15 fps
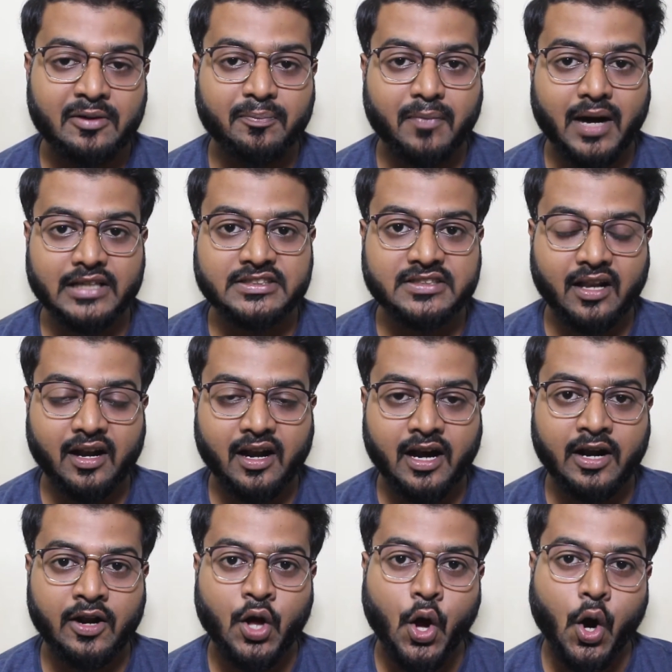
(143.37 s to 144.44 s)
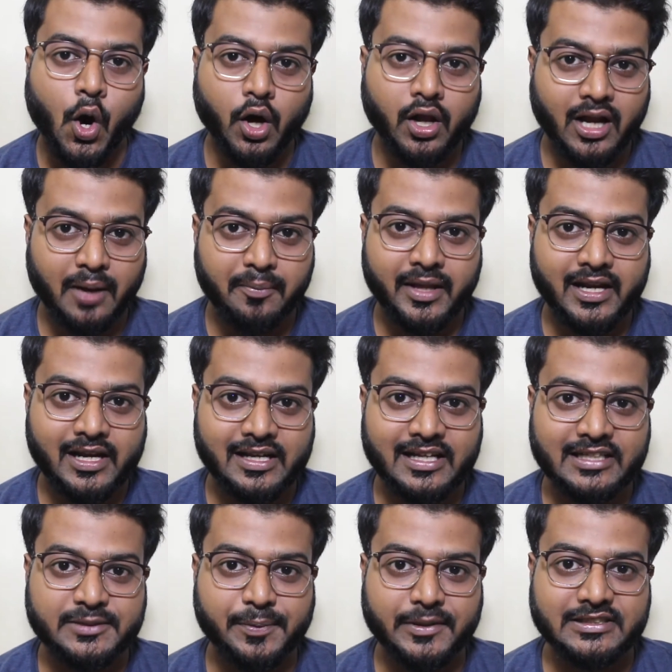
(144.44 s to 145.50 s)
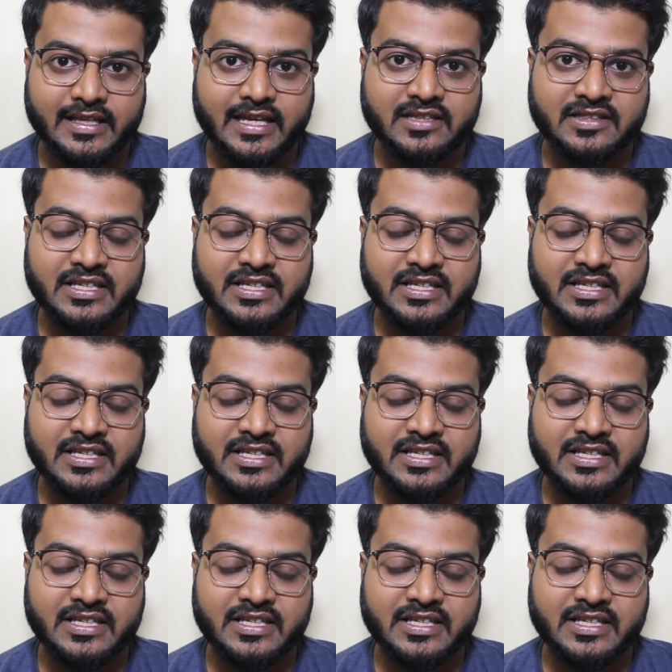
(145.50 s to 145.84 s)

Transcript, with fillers: मास्टर कार्ड और अमेरिकन एक्सप्रेस ये